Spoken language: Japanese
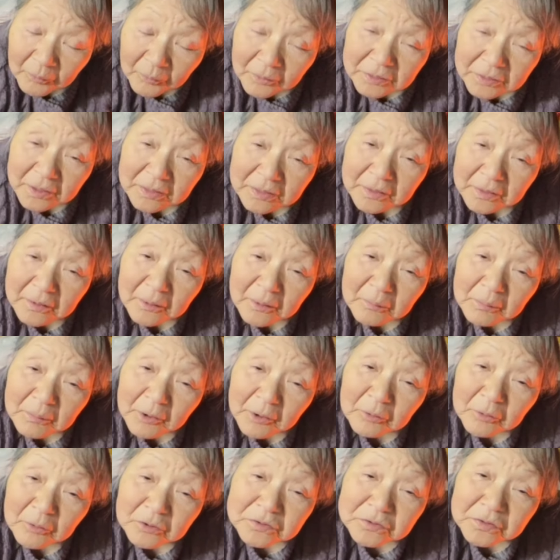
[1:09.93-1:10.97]
ほいで電話
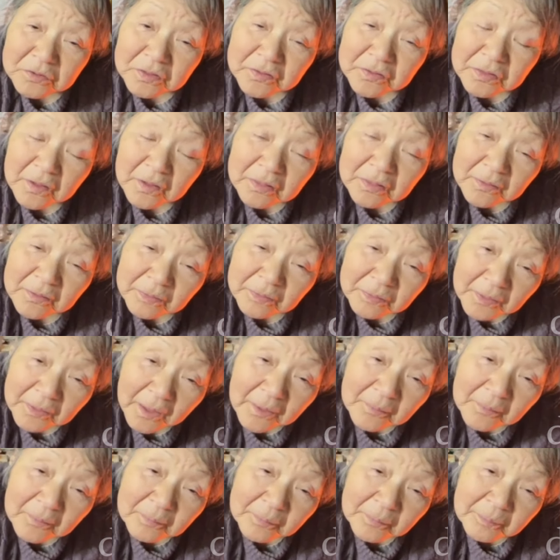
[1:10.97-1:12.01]
番号知ってたんだっ
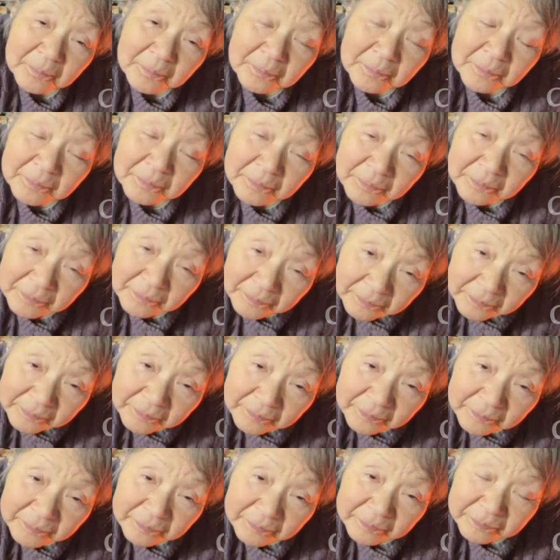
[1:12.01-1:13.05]
てう
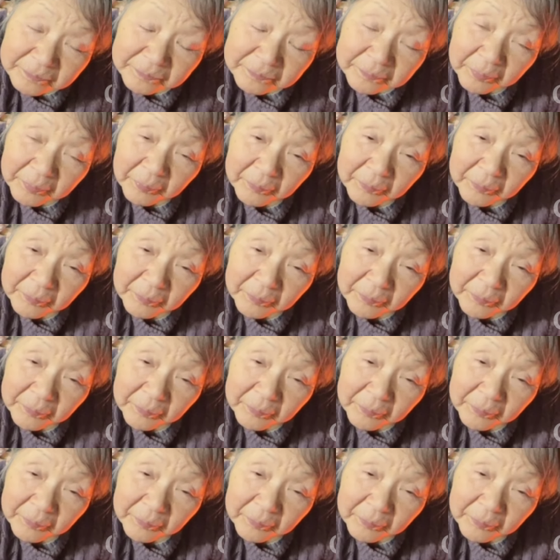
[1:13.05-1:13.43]
ん